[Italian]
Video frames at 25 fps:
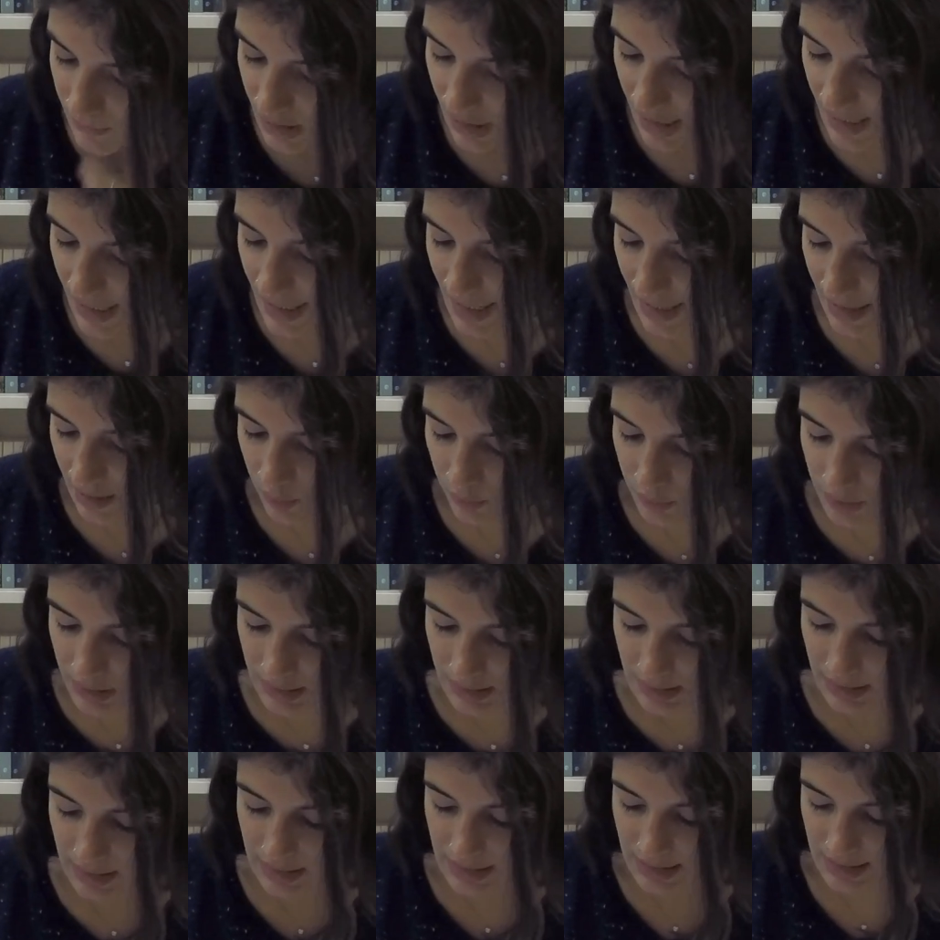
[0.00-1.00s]
e
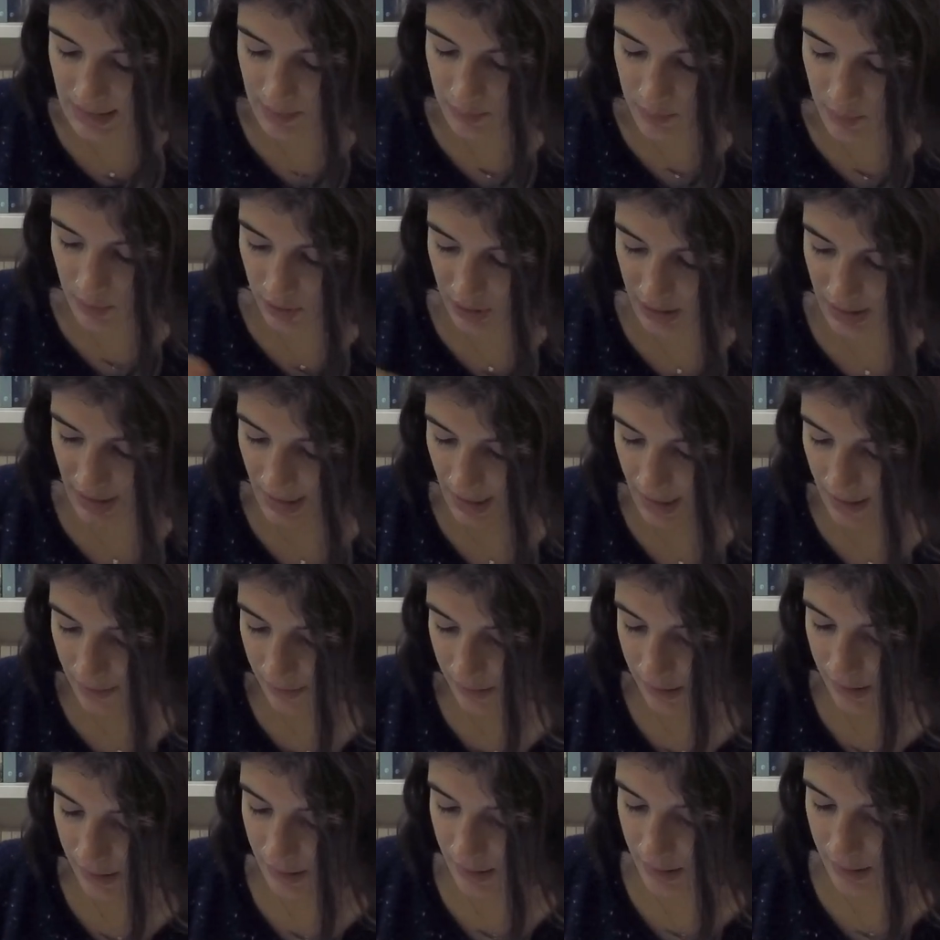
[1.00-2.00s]
quindi il libro
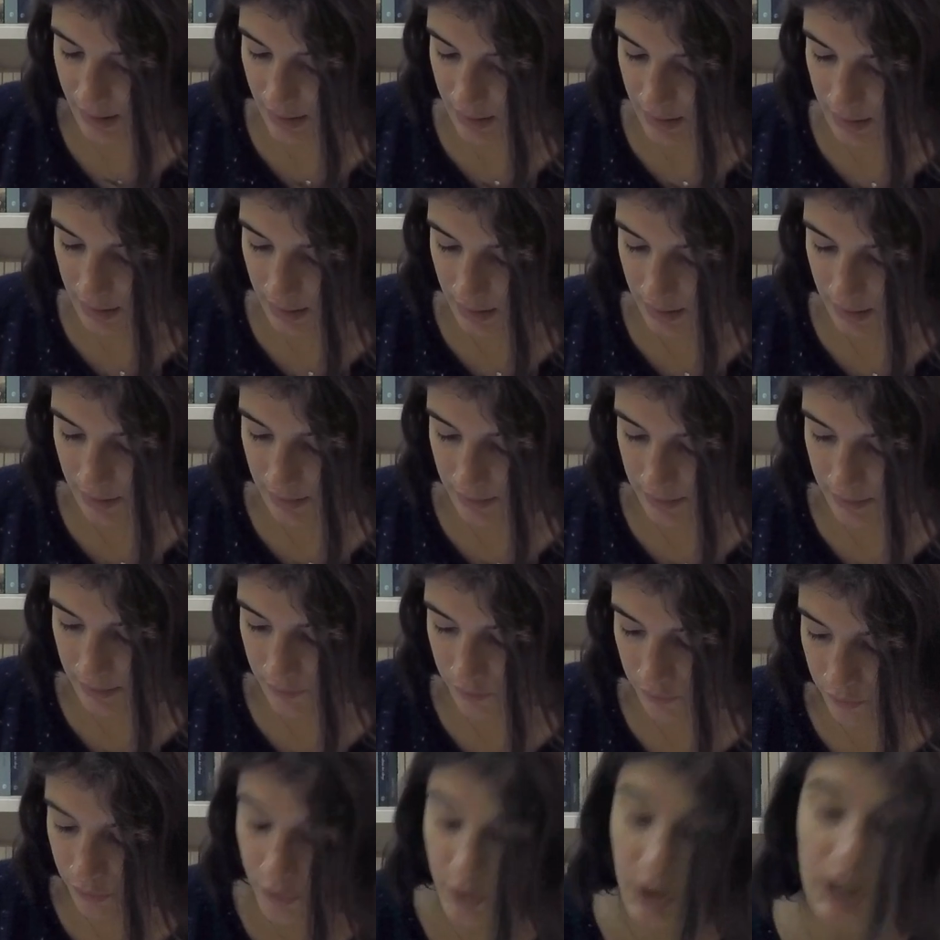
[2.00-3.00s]
che
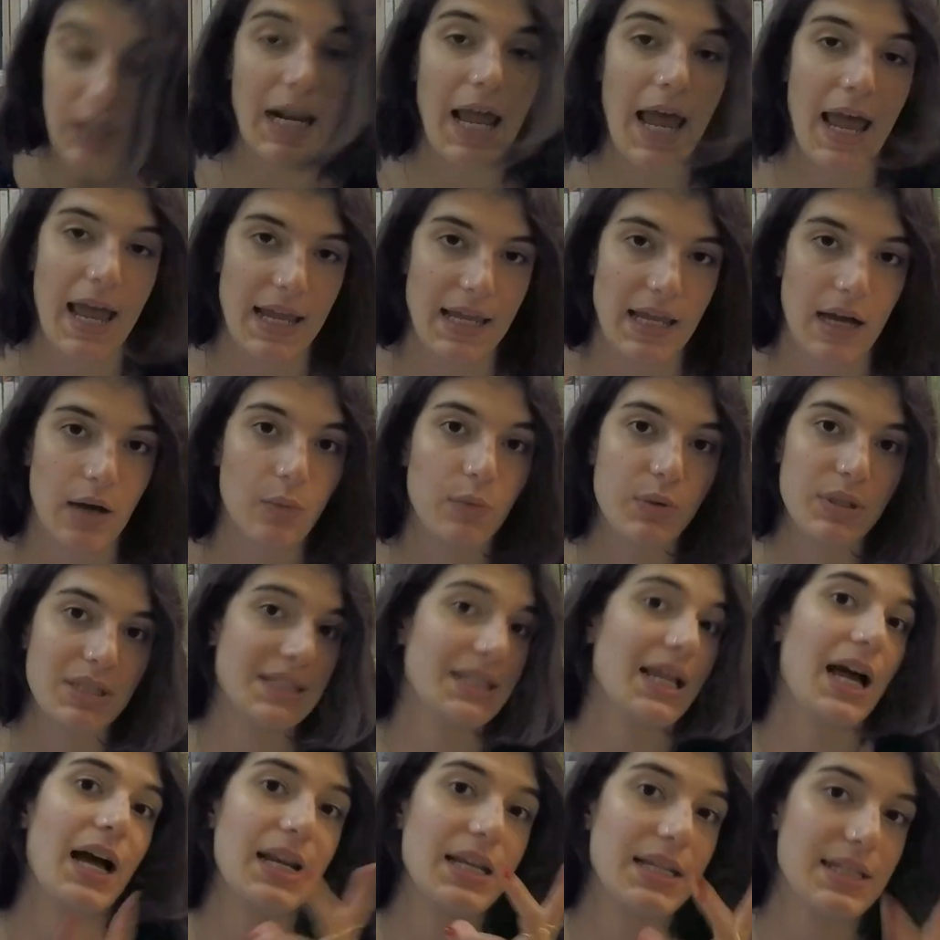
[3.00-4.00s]
uh, vorrei
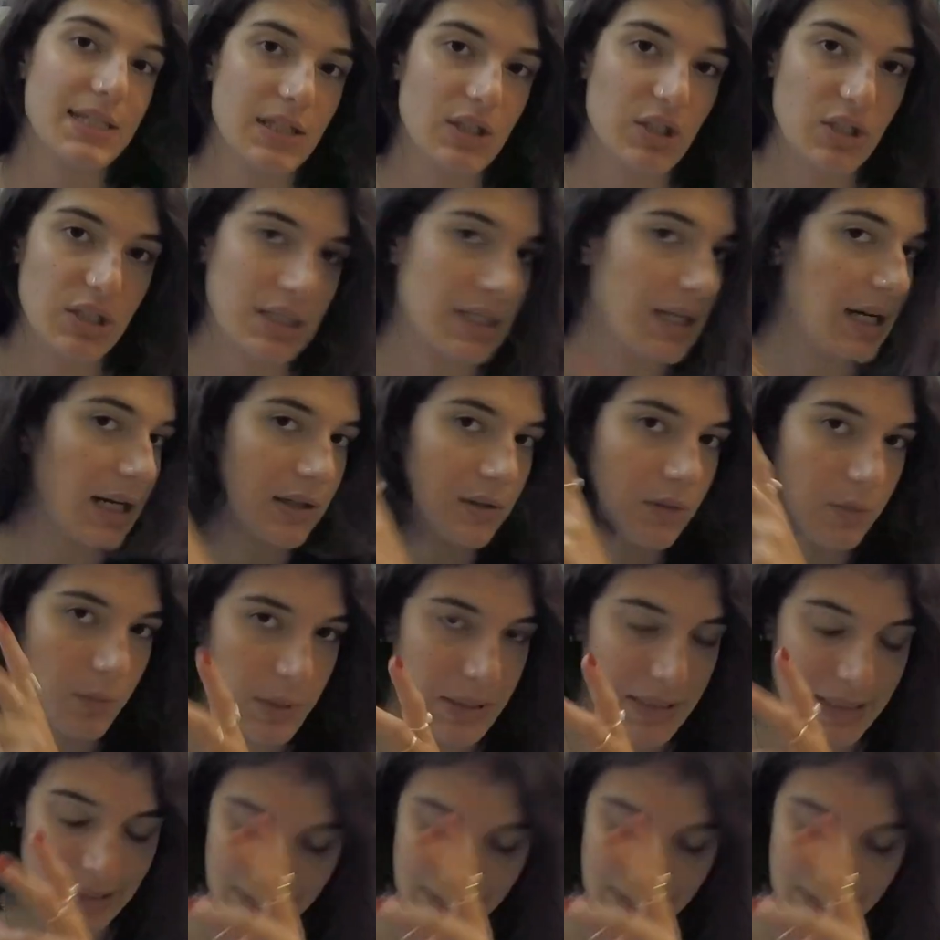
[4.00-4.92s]
acquistare se ci saranno questi